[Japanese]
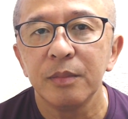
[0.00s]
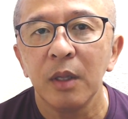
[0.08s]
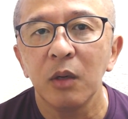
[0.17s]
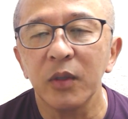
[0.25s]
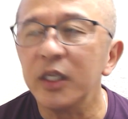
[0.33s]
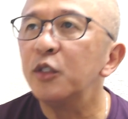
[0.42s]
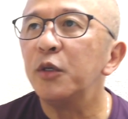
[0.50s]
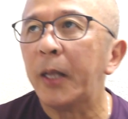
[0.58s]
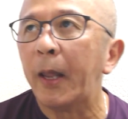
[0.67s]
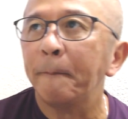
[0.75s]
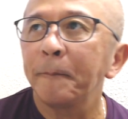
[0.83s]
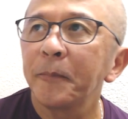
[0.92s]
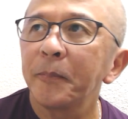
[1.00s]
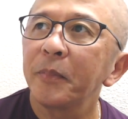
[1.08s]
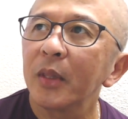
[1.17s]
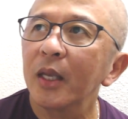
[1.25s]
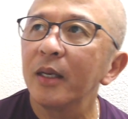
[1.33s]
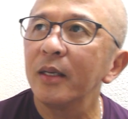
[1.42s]
私のね、
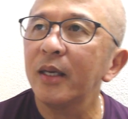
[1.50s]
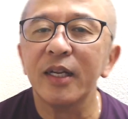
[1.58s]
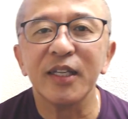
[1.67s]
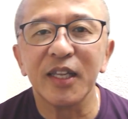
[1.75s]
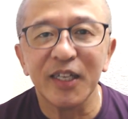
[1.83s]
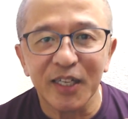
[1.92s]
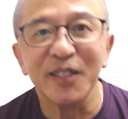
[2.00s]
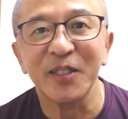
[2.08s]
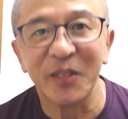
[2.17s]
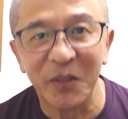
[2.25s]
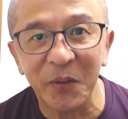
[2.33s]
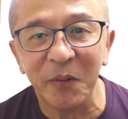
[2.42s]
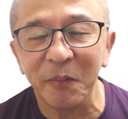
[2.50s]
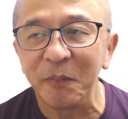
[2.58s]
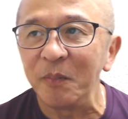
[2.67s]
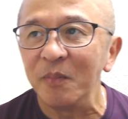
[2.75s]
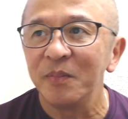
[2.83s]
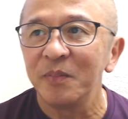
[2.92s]
やり方なんですけど、
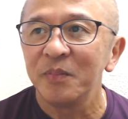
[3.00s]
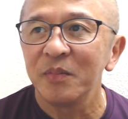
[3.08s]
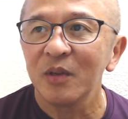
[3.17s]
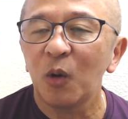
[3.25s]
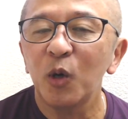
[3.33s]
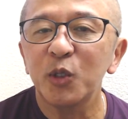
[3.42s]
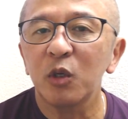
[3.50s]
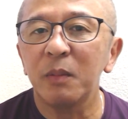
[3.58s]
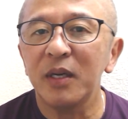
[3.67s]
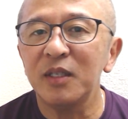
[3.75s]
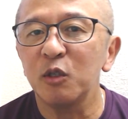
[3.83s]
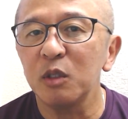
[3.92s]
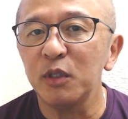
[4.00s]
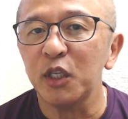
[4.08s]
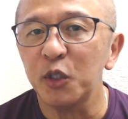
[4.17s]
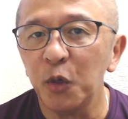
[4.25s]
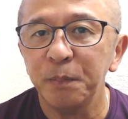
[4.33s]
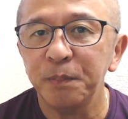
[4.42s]
交渉の場に臨むで
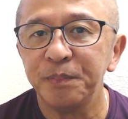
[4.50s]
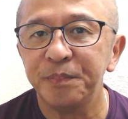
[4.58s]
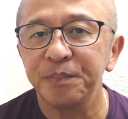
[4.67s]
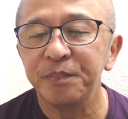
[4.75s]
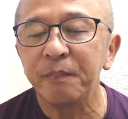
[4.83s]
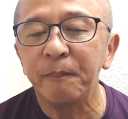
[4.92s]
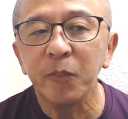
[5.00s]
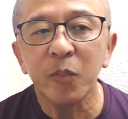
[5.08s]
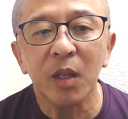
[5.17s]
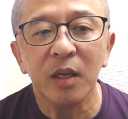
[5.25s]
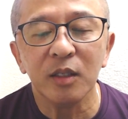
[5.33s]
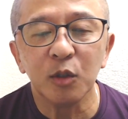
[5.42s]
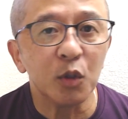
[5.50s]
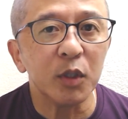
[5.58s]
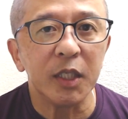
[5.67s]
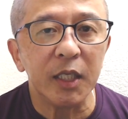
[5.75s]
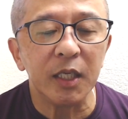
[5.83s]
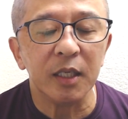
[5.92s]
しょ？その
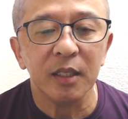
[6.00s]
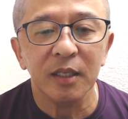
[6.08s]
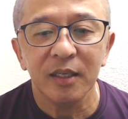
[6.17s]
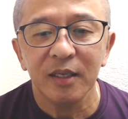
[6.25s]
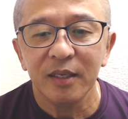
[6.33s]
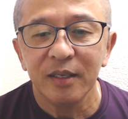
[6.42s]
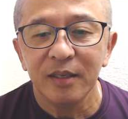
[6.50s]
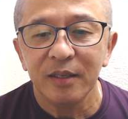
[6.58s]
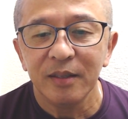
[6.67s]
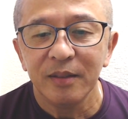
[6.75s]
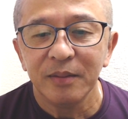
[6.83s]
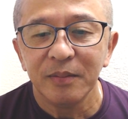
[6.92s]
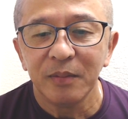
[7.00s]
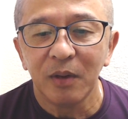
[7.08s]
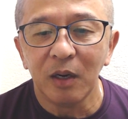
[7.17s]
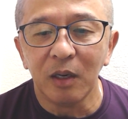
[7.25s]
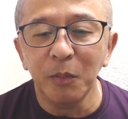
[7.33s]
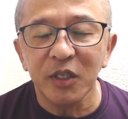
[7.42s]
時に、
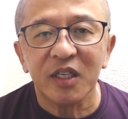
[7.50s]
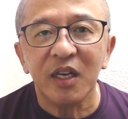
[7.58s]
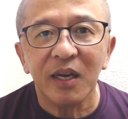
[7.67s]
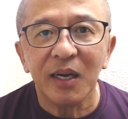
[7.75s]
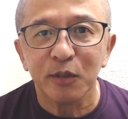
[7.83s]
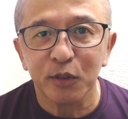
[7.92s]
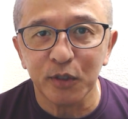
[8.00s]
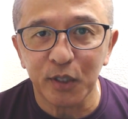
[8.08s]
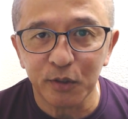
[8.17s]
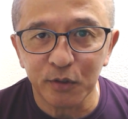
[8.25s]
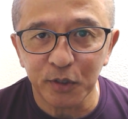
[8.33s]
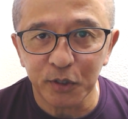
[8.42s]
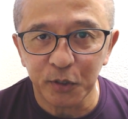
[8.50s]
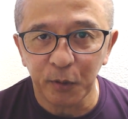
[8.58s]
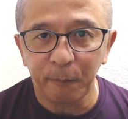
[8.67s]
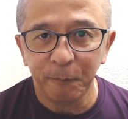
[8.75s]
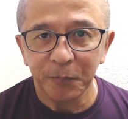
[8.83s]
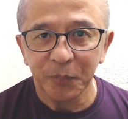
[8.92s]
思いっきり笑顔を作っていくんですよ。
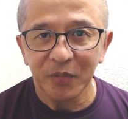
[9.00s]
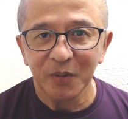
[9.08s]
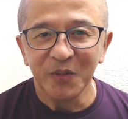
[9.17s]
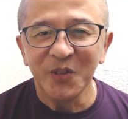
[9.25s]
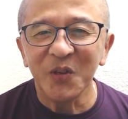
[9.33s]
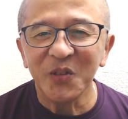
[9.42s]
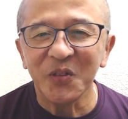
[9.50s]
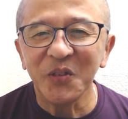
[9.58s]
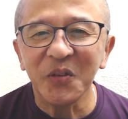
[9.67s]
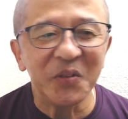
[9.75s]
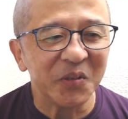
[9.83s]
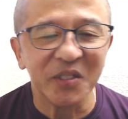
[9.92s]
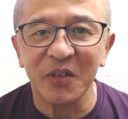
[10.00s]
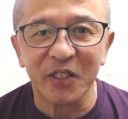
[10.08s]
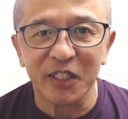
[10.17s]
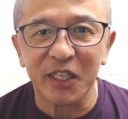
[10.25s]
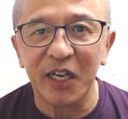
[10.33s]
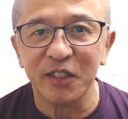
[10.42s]
ニコニコニコニコして
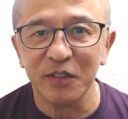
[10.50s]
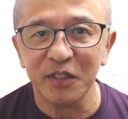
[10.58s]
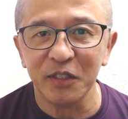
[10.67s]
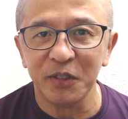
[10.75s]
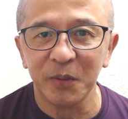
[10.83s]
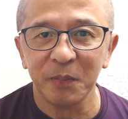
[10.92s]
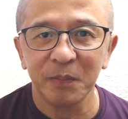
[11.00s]
私入るんですよ。